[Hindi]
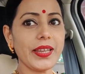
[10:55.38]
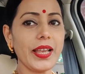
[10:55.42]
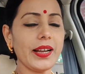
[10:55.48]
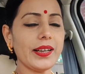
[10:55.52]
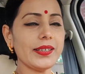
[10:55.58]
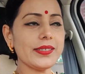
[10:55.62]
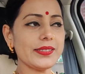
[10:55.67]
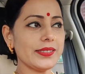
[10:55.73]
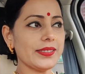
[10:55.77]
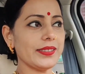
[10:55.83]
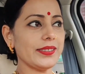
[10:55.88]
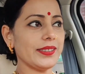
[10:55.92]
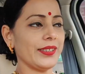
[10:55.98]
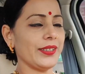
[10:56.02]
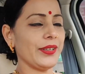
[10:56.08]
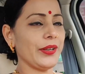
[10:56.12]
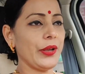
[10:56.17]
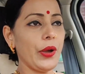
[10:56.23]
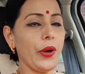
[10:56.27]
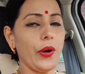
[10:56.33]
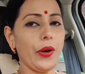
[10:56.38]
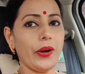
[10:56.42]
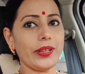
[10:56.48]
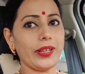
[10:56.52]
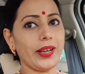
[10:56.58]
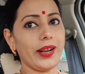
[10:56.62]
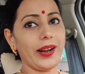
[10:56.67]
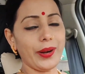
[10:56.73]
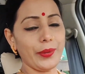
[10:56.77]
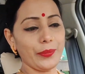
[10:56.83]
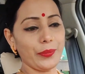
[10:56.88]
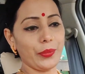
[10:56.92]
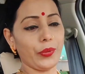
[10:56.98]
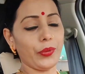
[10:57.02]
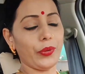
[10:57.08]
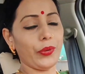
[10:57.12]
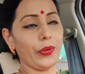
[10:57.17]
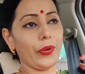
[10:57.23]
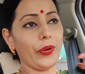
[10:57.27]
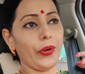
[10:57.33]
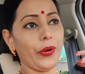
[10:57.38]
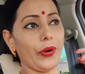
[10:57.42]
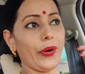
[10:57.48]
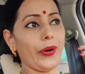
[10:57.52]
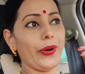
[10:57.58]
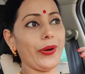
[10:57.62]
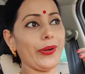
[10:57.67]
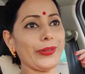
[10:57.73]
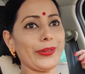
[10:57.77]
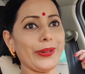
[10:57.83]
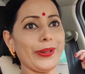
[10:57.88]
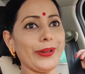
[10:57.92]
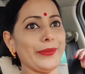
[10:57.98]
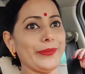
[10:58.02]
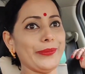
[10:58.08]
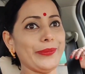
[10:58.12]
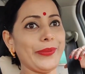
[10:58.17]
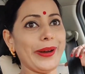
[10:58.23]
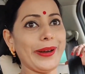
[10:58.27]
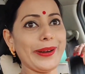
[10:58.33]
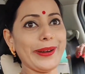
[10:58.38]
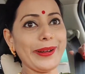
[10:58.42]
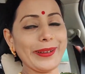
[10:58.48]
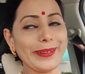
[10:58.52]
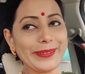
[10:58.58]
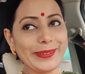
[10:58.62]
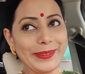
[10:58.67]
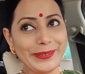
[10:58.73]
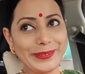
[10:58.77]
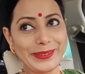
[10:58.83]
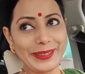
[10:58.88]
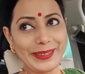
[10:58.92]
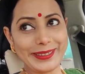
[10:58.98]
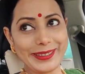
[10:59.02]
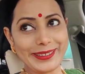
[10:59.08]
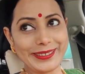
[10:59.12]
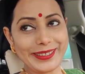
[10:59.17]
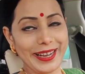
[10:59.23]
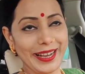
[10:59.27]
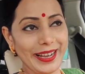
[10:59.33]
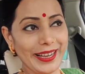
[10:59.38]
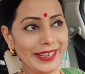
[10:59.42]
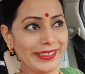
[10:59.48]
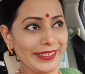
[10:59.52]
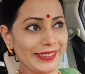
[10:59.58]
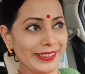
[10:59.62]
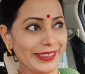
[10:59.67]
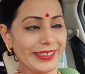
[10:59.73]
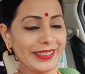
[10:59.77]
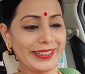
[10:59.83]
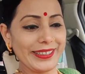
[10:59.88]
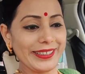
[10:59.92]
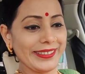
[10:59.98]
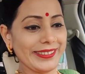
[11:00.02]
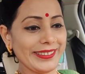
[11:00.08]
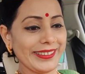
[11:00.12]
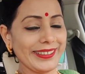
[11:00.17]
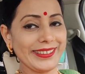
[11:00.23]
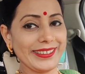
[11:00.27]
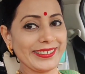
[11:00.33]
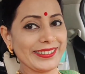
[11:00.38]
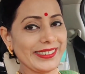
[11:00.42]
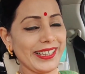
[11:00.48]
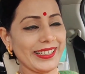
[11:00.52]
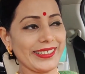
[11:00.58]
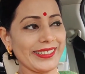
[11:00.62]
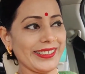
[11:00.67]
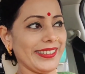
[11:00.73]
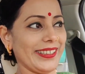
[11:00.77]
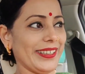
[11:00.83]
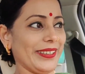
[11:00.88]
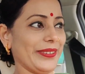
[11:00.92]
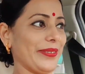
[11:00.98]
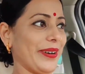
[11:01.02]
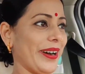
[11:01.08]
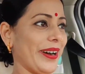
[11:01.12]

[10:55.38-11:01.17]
यहाँ से और यार बहुत लंबा रास्ता हो जाता है ढाई तीन घंटे लग जाते हैं